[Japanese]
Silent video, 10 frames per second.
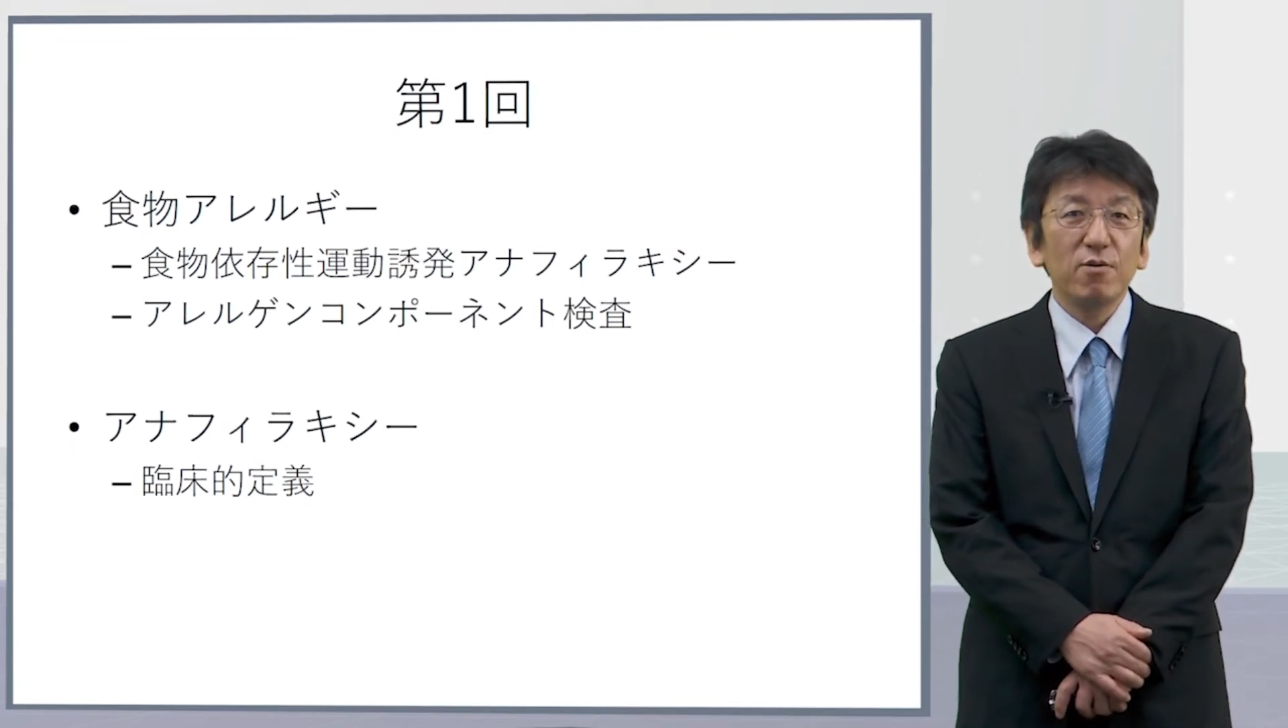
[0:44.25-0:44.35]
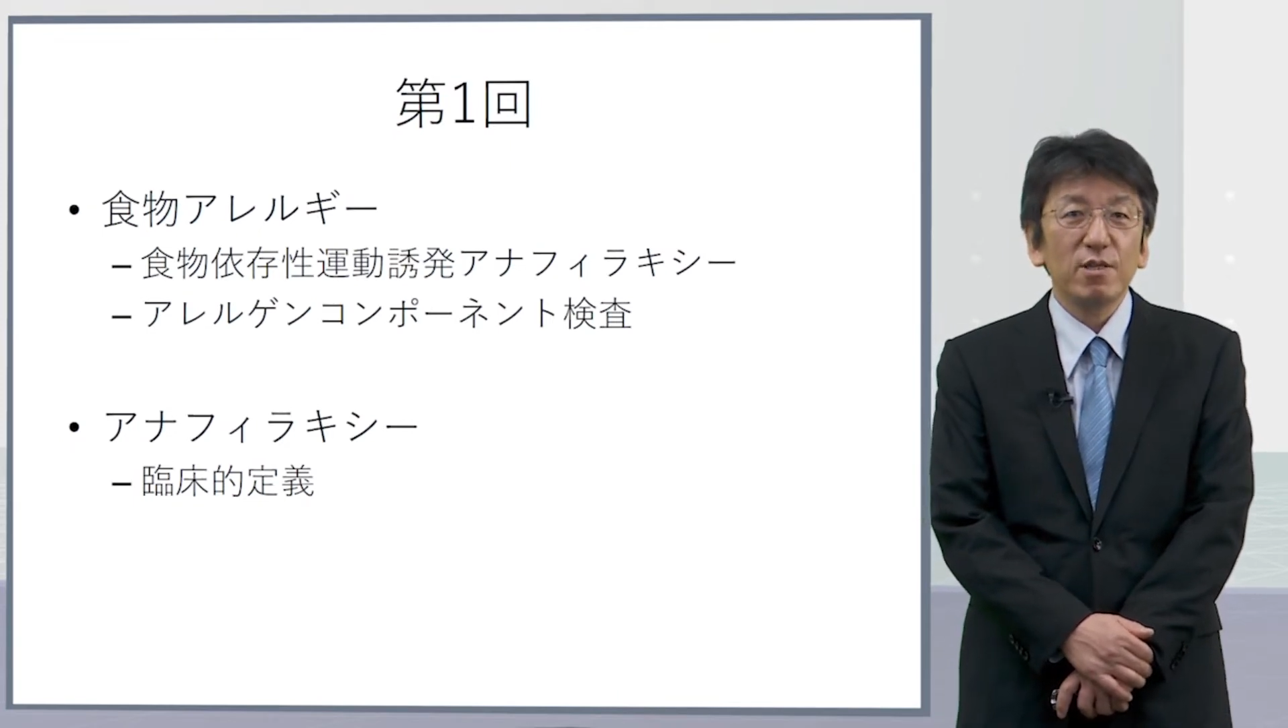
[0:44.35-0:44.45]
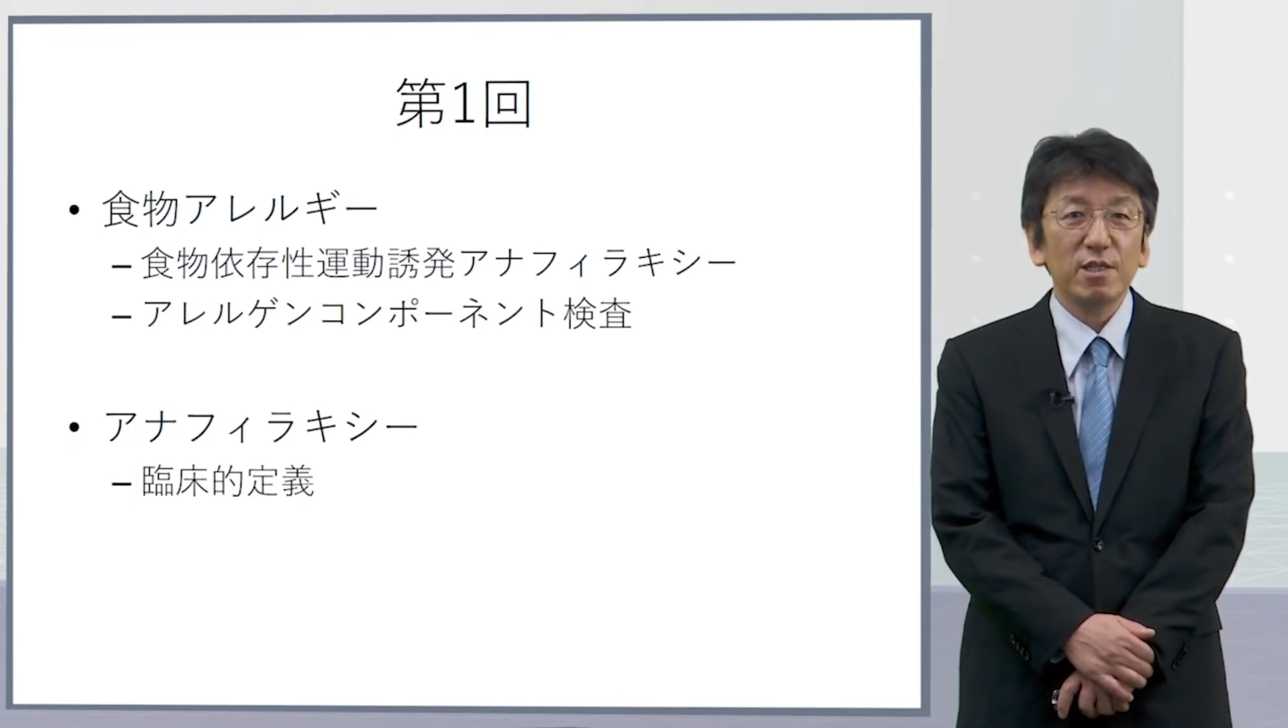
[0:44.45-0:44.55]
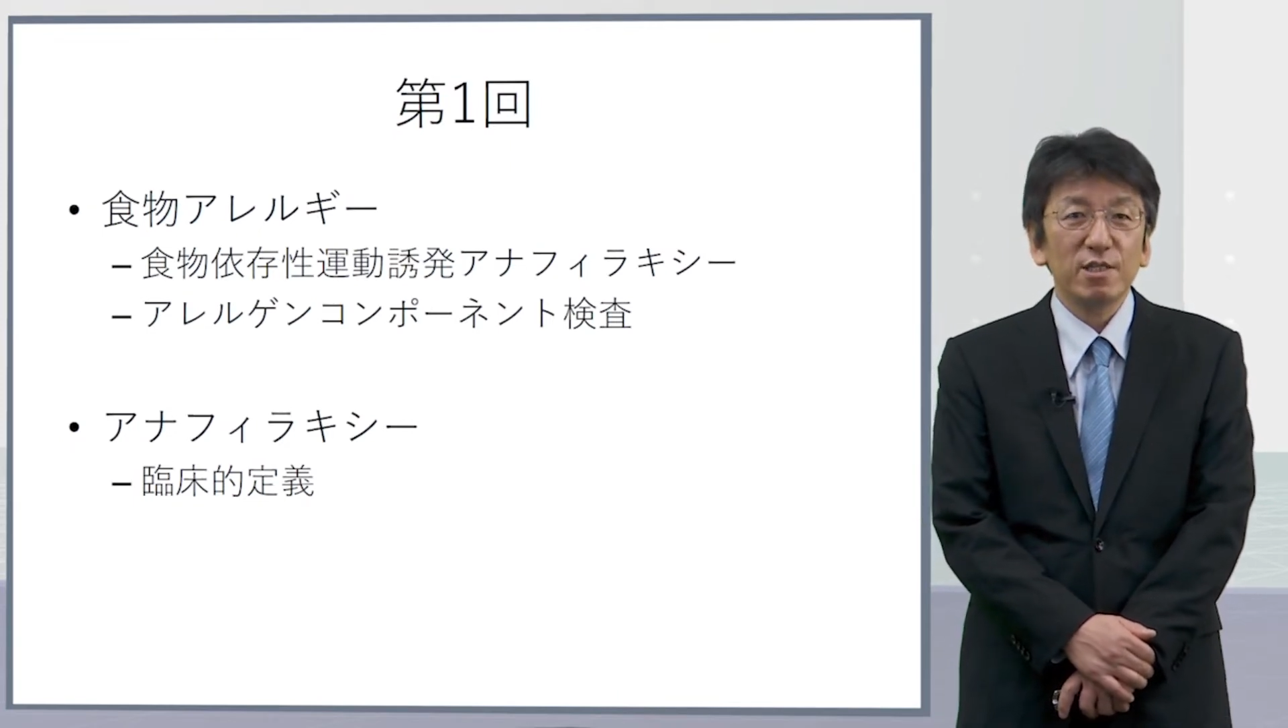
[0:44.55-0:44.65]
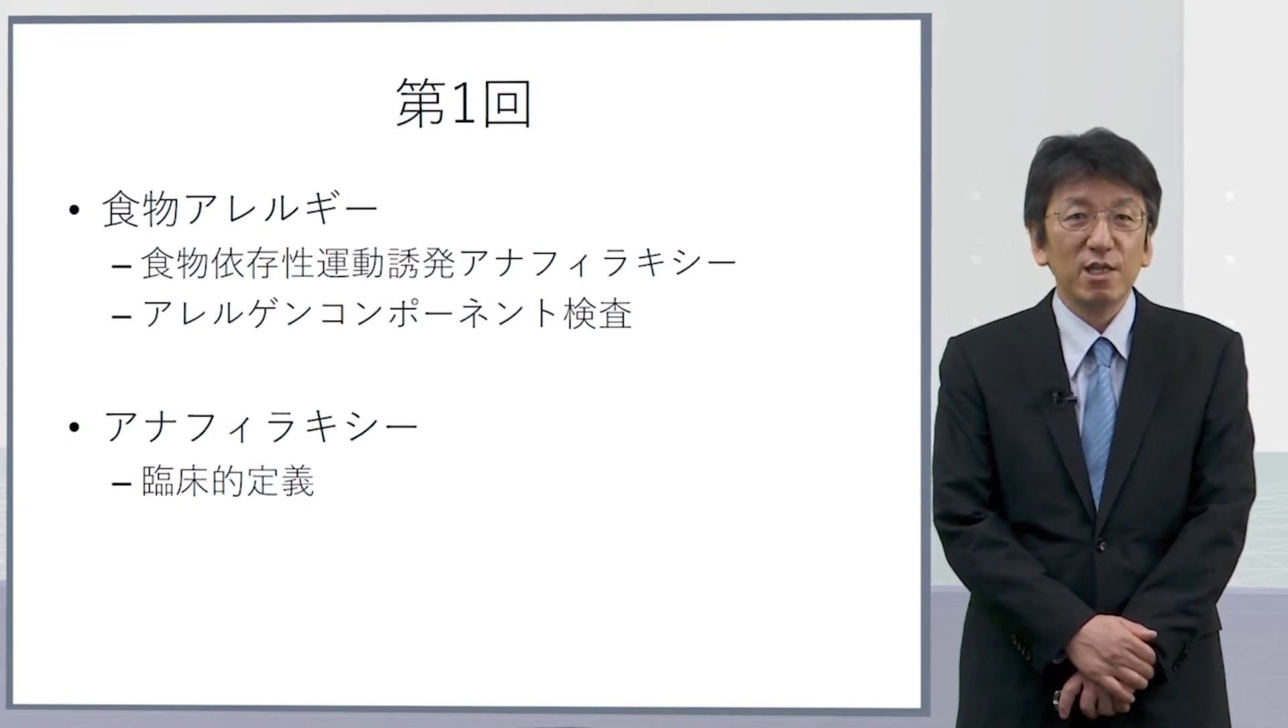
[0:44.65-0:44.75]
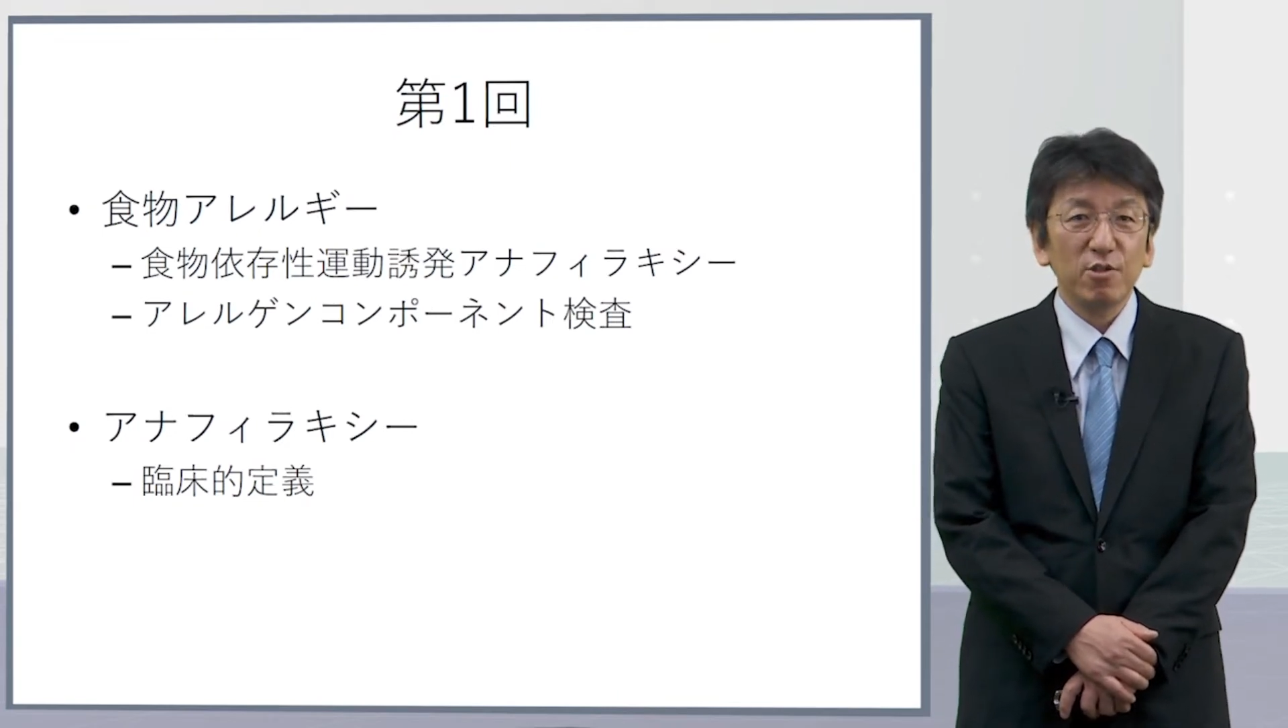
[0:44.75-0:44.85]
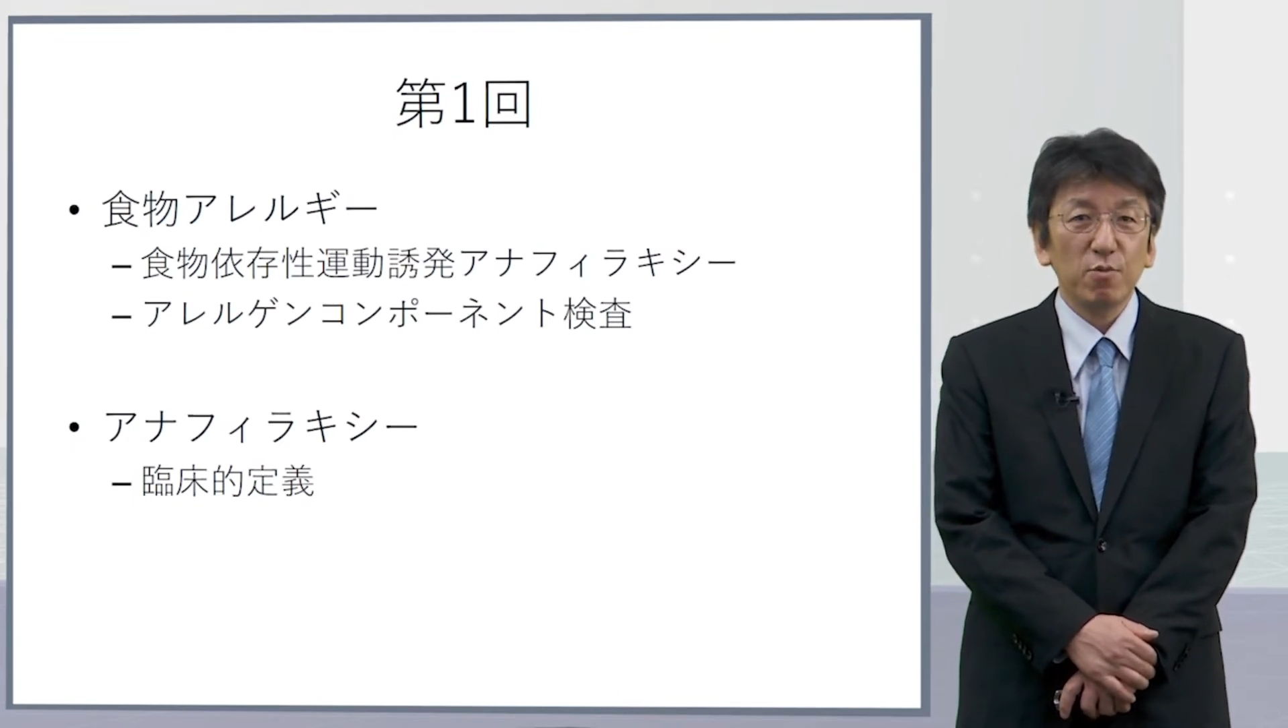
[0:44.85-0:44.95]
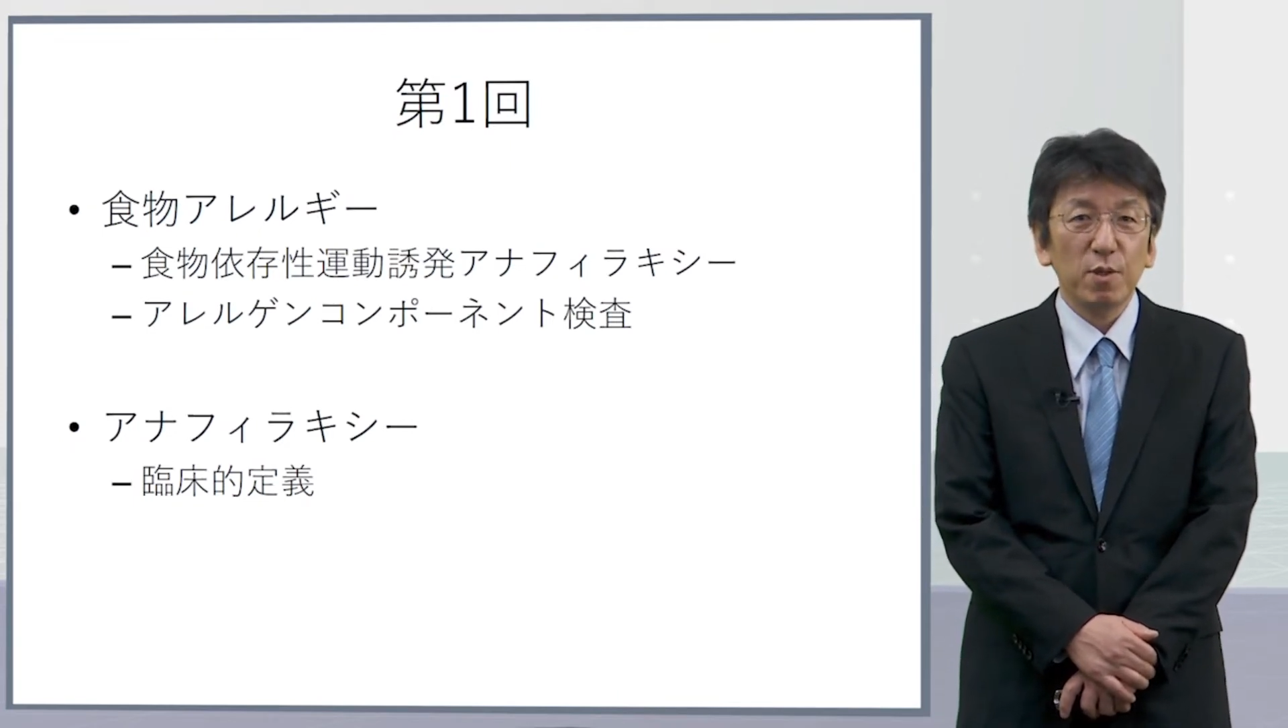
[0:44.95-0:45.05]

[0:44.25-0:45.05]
お話したいと